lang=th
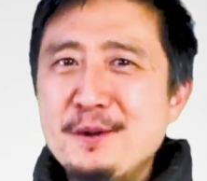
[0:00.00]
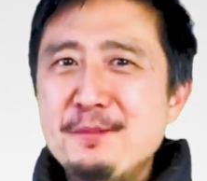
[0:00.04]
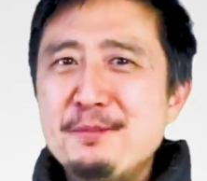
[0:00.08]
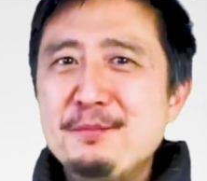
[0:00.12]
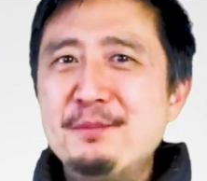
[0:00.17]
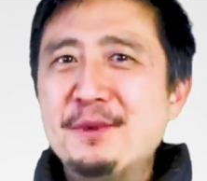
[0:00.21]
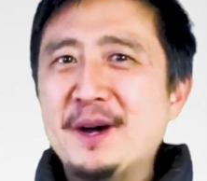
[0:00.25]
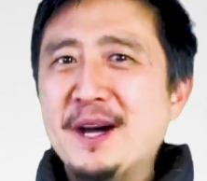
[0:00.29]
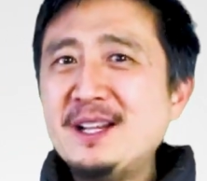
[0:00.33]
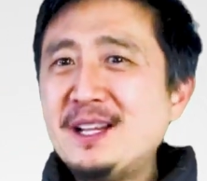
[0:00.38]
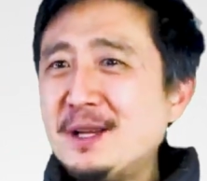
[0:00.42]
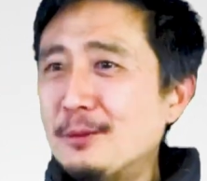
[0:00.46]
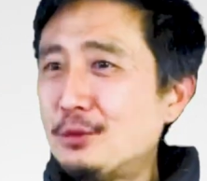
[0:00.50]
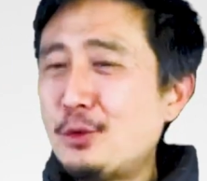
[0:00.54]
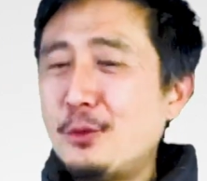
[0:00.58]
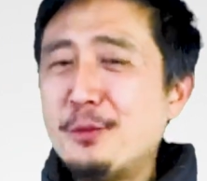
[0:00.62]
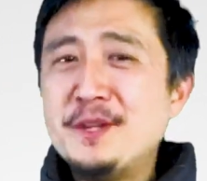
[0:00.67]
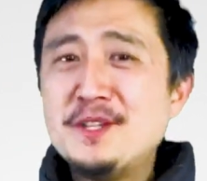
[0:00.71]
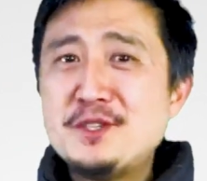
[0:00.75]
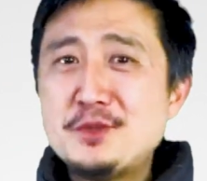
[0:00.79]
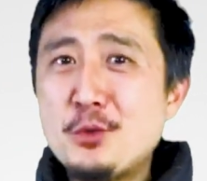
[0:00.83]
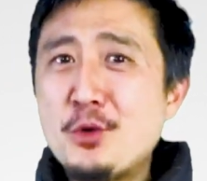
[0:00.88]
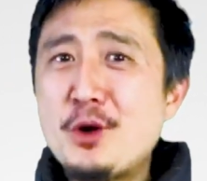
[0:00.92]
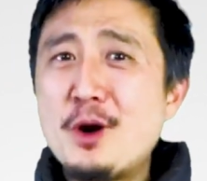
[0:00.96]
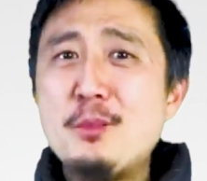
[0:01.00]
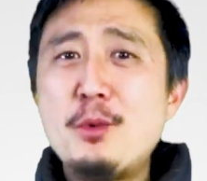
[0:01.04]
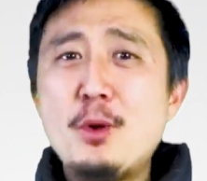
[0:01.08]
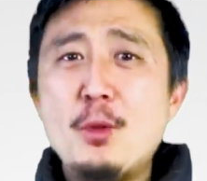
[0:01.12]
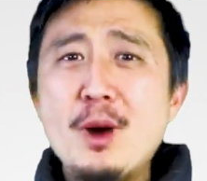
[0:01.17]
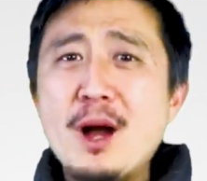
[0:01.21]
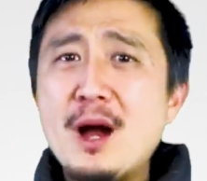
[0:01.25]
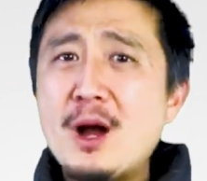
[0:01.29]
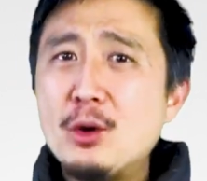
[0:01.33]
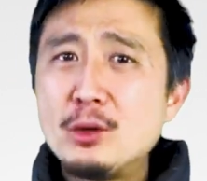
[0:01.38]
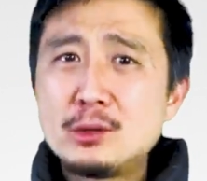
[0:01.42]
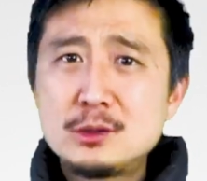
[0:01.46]
เหมือนกับต่งหมินจูเขาบอก
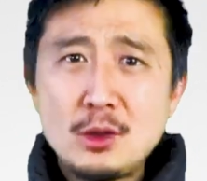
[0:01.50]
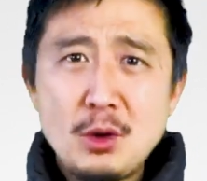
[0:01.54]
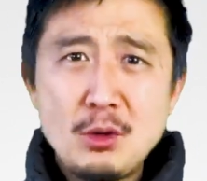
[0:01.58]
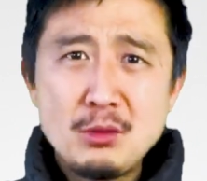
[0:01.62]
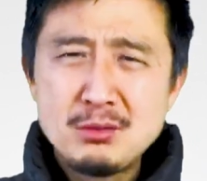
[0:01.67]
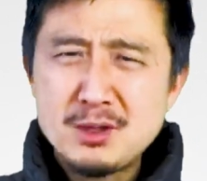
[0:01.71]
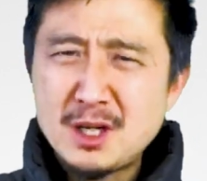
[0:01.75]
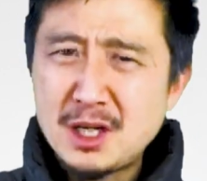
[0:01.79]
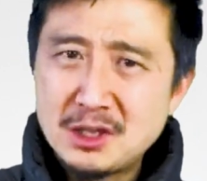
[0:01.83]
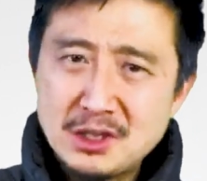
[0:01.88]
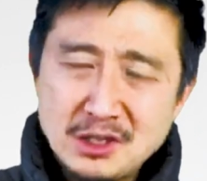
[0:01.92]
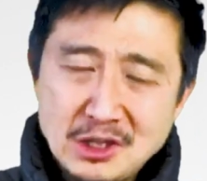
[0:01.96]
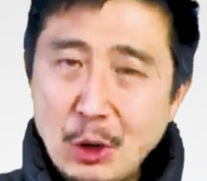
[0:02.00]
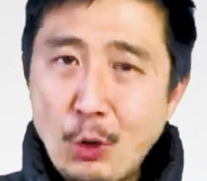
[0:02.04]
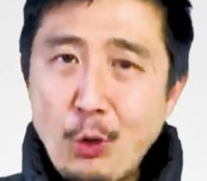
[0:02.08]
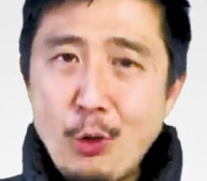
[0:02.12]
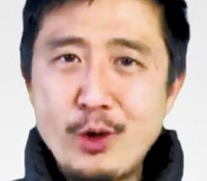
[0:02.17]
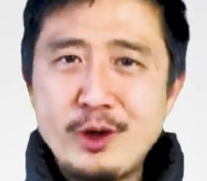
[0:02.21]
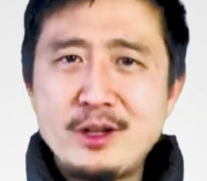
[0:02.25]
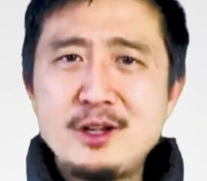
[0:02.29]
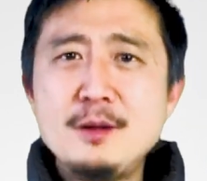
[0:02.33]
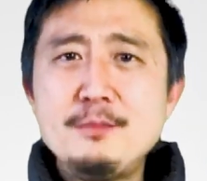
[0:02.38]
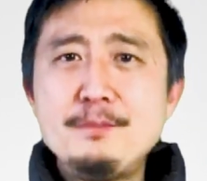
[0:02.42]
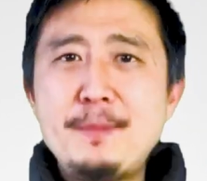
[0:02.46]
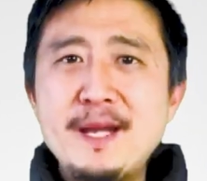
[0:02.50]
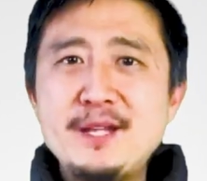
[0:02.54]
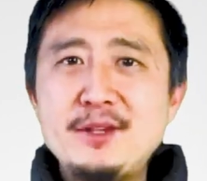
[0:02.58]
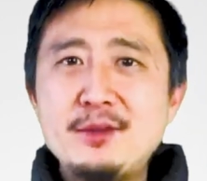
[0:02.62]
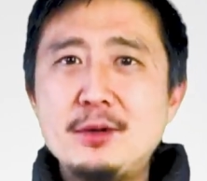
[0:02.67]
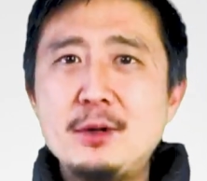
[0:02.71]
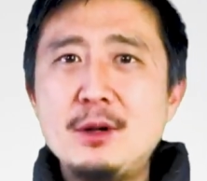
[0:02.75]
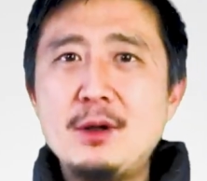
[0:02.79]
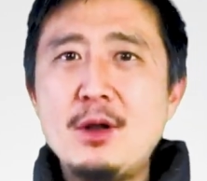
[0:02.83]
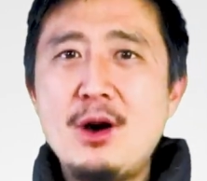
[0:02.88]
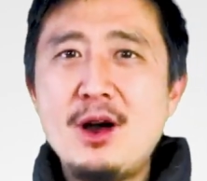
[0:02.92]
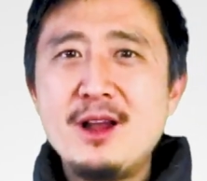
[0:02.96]
ว่าเขาต้องกระโดดขึ้นไปอยู่
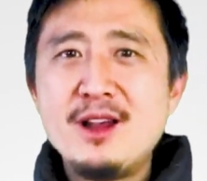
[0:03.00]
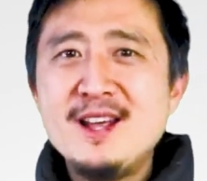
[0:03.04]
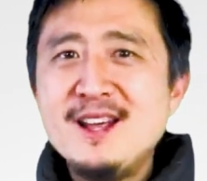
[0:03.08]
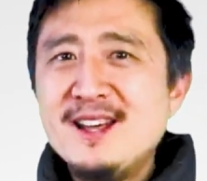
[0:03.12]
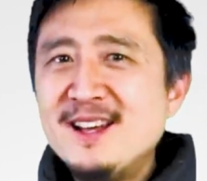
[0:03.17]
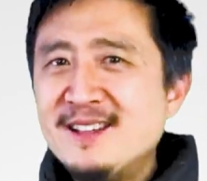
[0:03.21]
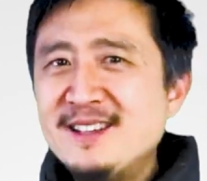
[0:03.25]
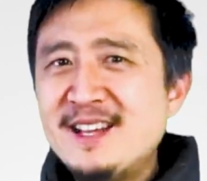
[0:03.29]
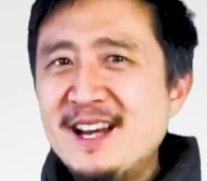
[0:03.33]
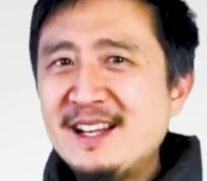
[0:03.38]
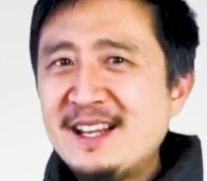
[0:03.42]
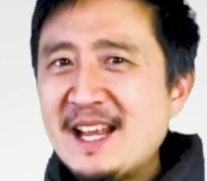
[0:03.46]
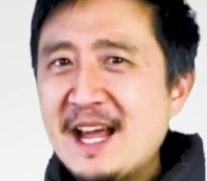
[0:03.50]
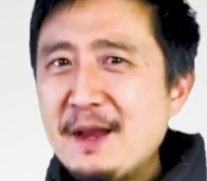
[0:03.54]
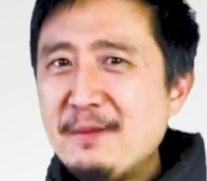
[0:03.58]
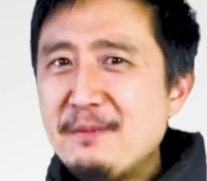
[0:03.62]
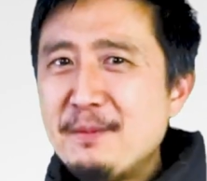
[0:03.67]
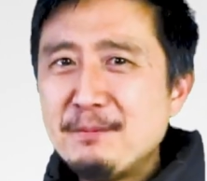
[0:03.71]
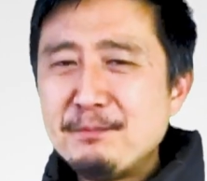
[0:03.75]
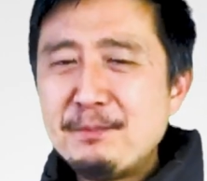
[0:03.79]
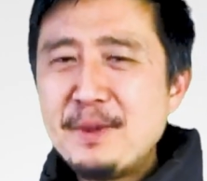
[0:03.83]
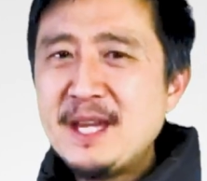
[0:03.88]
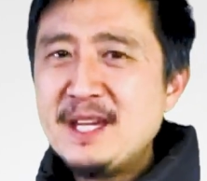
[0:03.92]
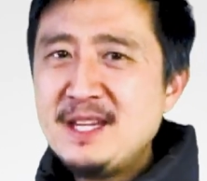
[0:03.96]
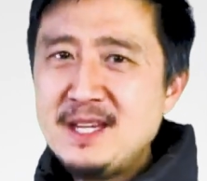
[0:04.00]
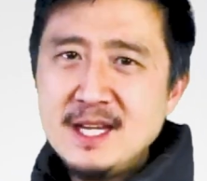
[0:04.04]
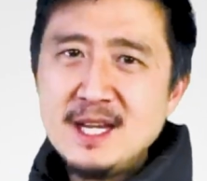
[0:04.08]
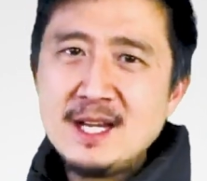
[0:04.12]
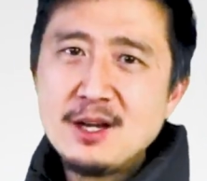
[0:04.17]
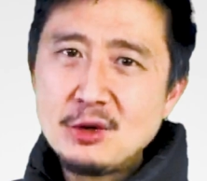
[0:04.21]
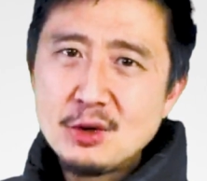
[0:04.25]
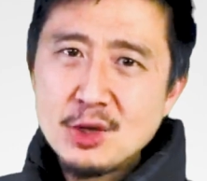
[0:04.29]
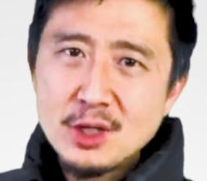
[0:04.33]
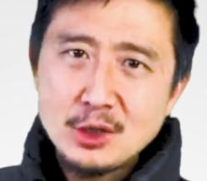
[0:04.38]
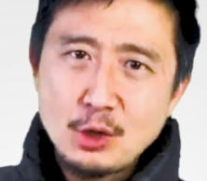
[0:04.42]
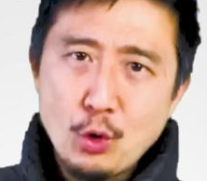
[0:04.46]
ตลอดดังนั้นปีนี้
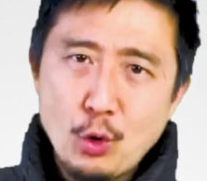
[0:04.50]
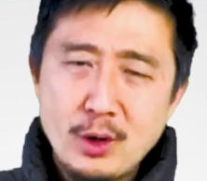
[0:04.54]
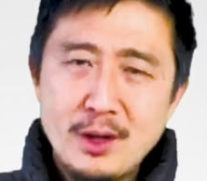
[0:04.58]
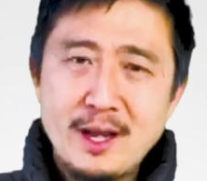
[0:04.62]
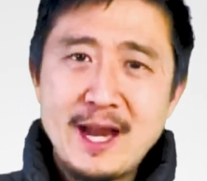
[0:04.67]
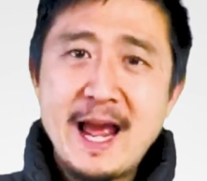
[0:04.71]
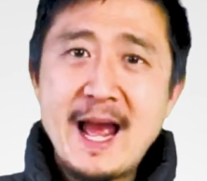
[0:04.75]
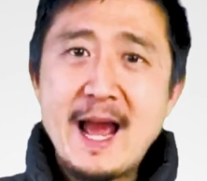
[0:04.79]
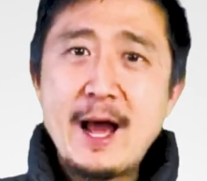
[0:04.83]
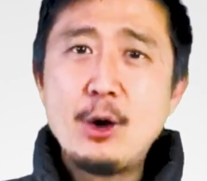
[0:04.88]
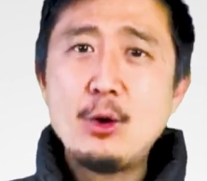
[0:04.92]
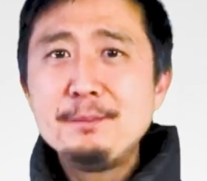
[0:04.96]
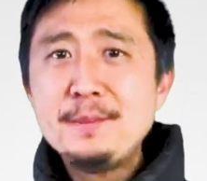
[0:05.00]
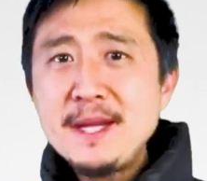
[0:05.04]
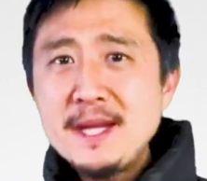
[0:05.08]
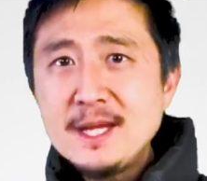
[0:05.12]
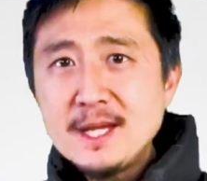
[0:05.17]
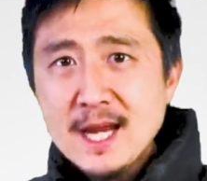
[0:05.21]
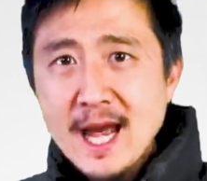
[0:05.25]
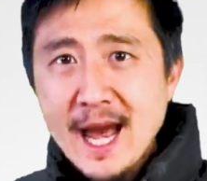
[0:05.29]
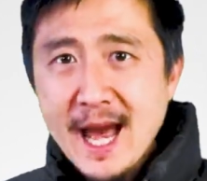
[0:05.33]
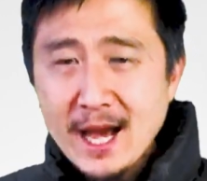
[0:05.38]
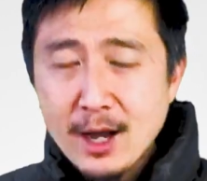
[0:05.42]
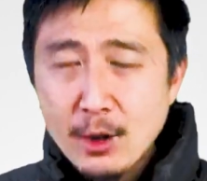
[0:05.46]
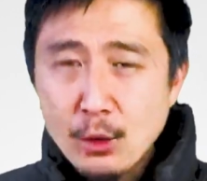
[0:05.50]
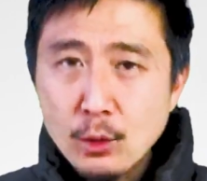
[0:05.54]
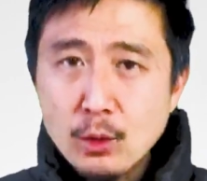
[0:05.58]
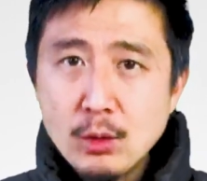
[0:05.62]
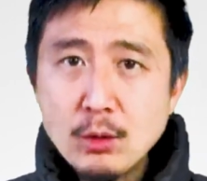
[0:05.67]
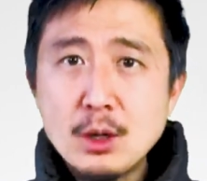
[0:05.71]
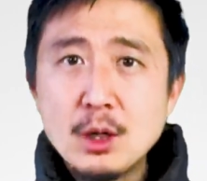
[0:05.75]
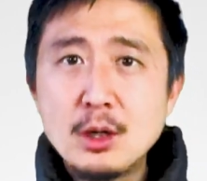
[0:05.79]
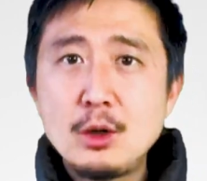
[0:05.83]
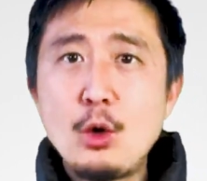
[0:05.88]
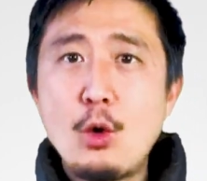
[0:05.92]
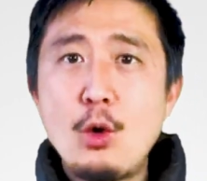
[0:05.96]
เขากระโดดแล้วปีหน้าเขาก็
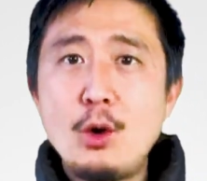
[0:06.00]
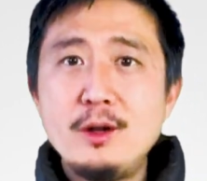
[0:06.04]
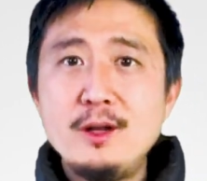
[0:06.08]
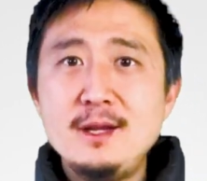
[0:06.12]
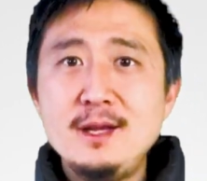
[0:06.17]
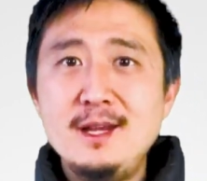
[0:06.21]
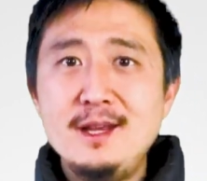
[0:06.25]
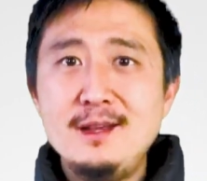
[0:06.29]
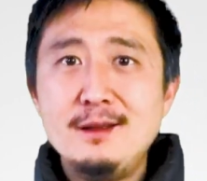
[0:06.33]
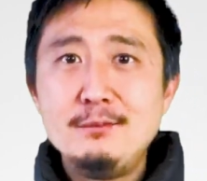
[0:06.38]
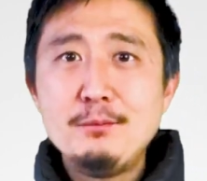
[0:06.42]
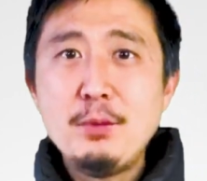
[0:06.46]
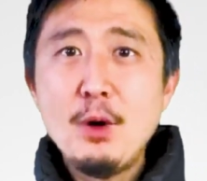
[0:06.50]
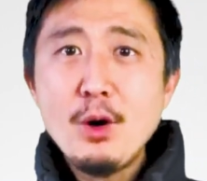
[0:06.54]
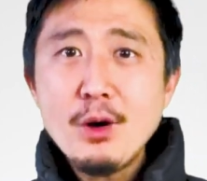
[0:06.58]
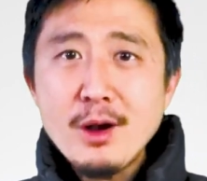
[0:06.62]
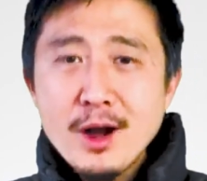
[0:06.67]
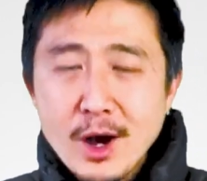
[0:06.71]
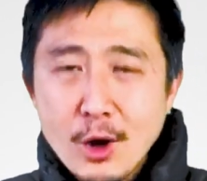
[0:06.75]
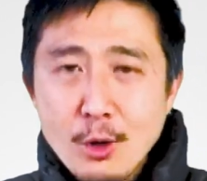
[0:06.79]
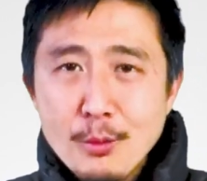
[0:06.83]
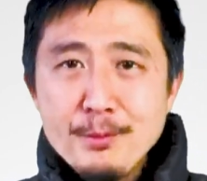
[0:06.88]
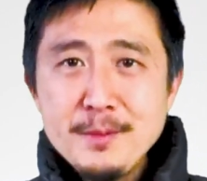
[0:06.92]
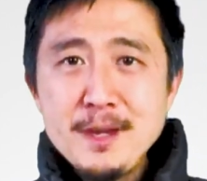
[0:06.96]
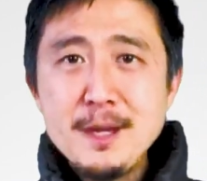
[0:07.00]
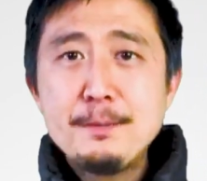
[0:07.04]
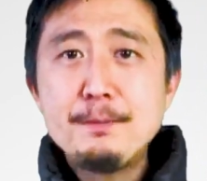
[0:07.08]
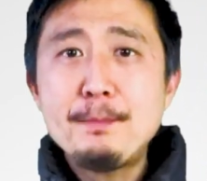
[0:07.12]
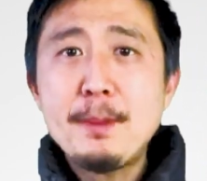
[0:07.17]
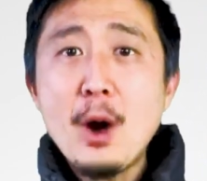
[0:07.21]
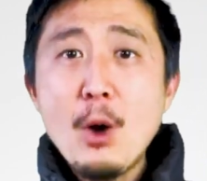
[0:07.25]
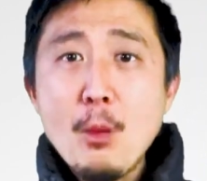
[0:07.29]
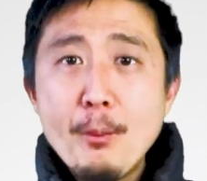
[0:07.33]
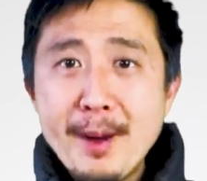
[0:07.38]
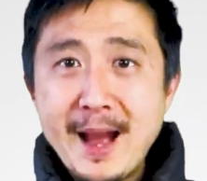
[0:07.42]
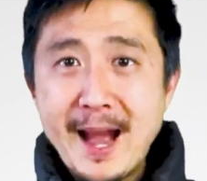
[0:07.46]
กระโดดอีกเพราะเขามี
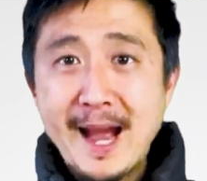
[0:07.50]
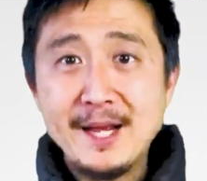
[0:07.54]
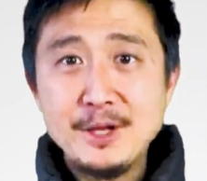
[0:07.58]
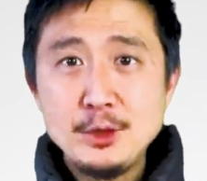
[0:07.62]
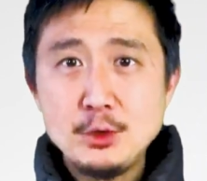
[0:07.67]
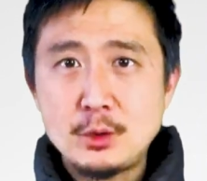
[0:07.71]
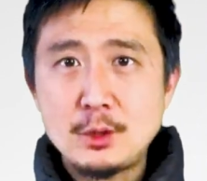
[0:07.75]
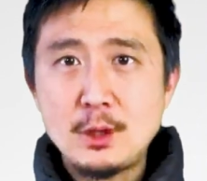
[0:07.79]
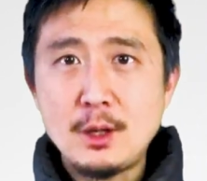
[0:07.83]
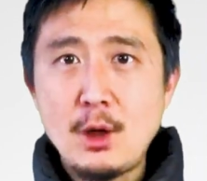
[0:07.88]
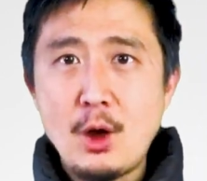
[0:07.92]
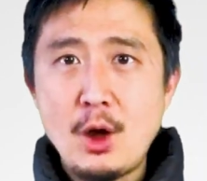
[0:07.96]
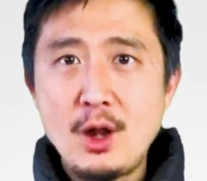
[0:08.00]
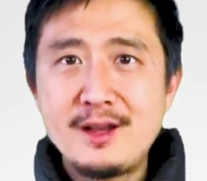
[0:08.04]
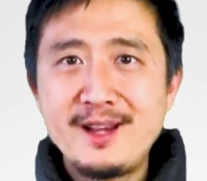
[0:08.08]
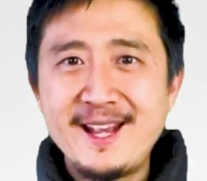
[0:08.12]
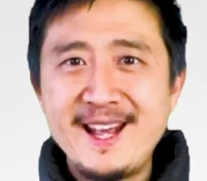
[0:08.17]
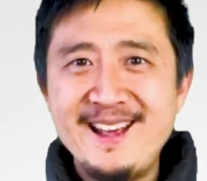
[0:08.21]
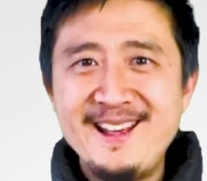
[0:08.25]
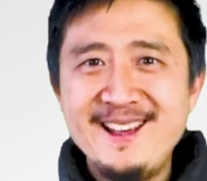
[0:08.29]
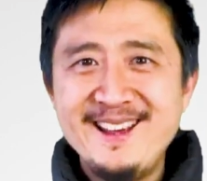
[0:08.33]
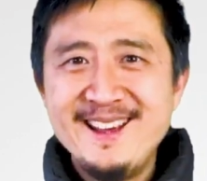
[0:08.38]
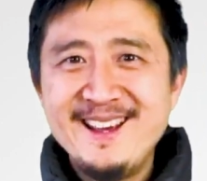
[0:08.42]
เป้าหมายอยู่ตลอดไง